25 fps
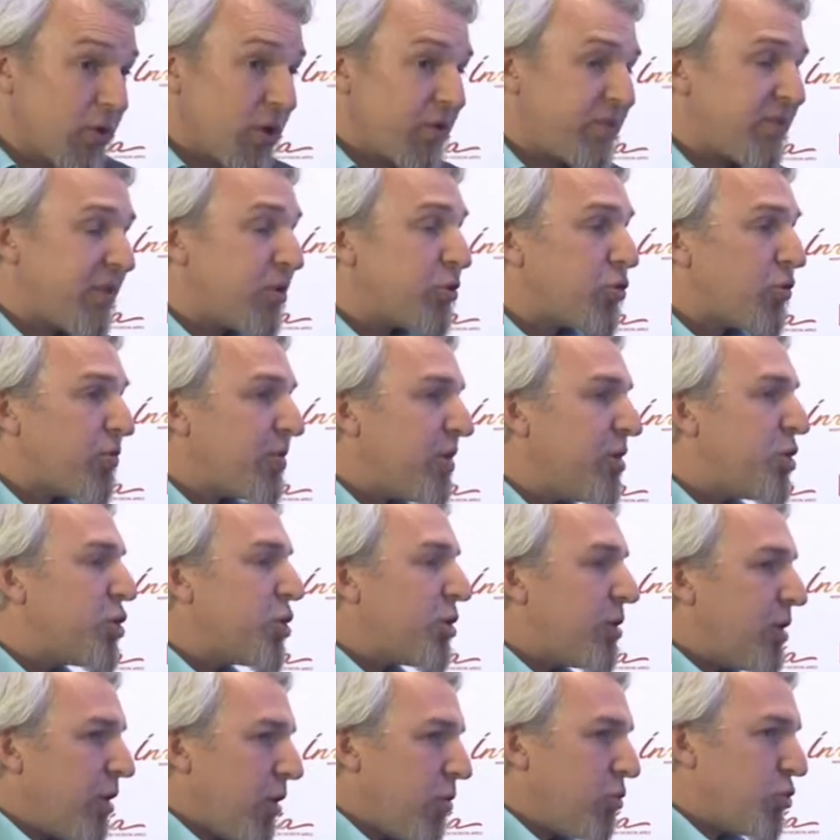la seule chose qui
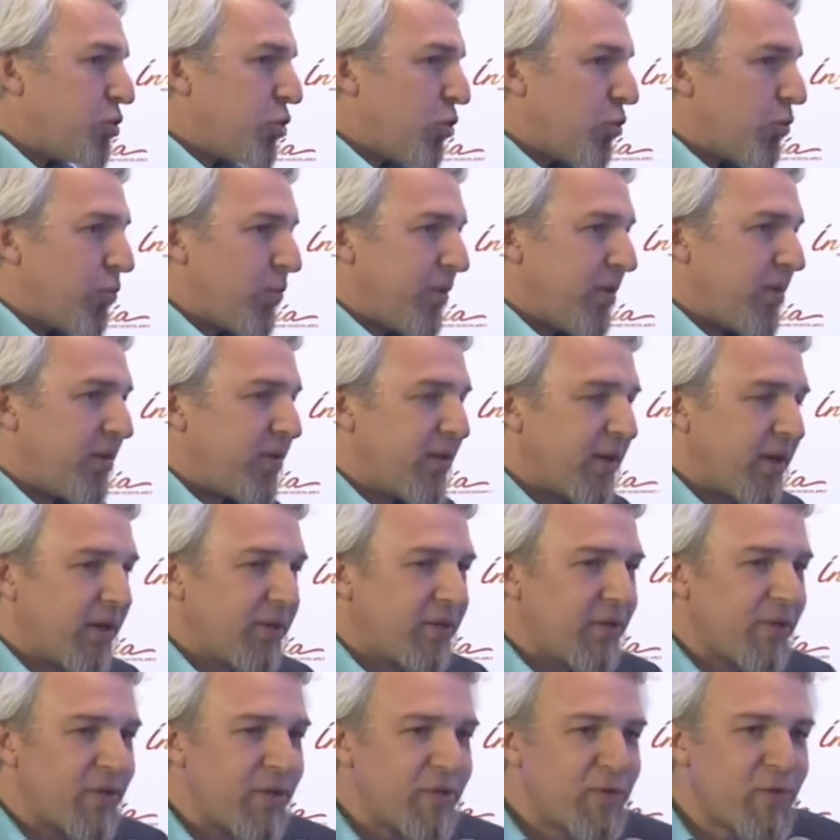génère aujourd'hui des
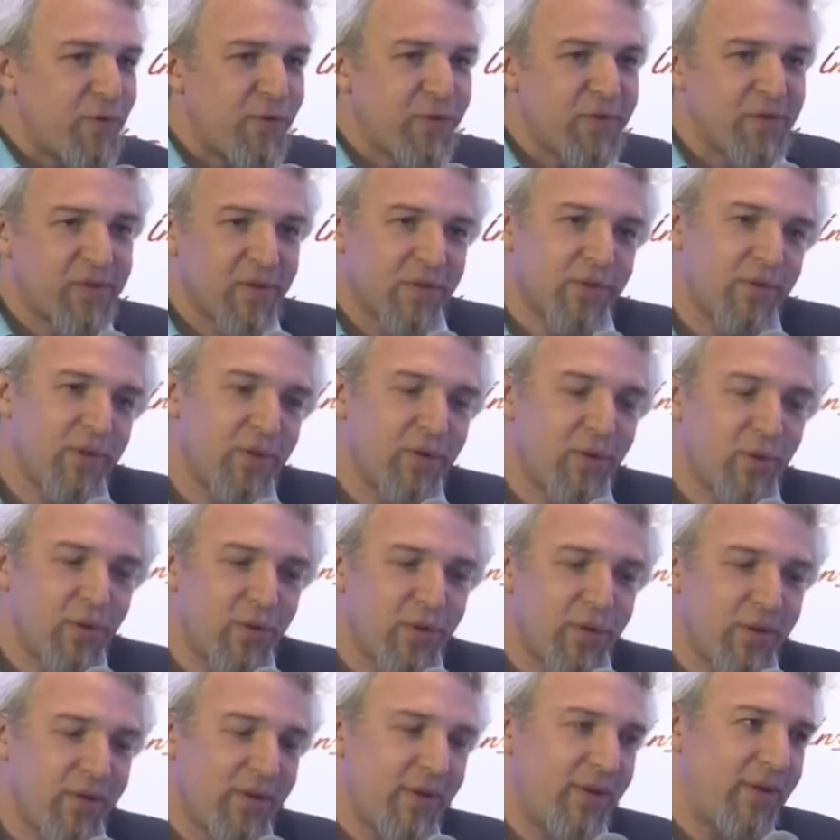quantités suffisantes de
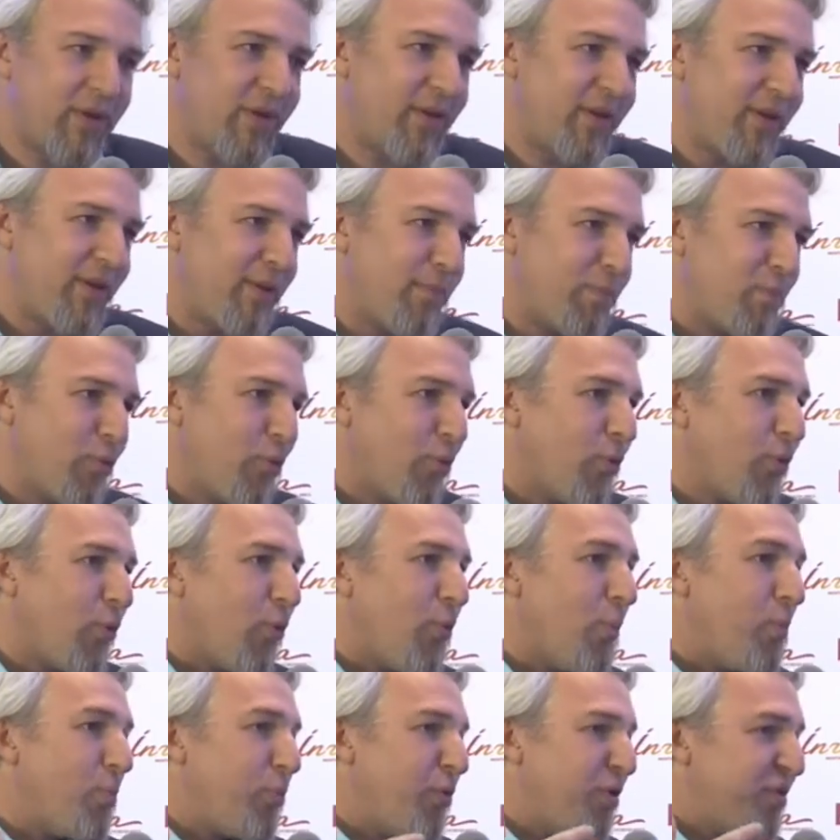données euh, pour
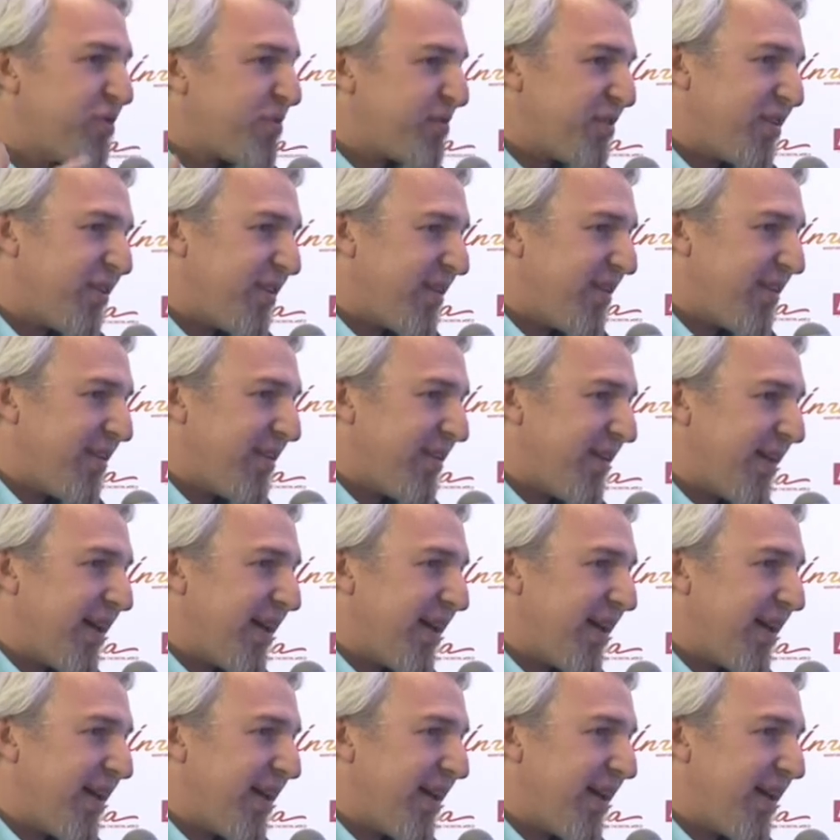qu'on puisse les,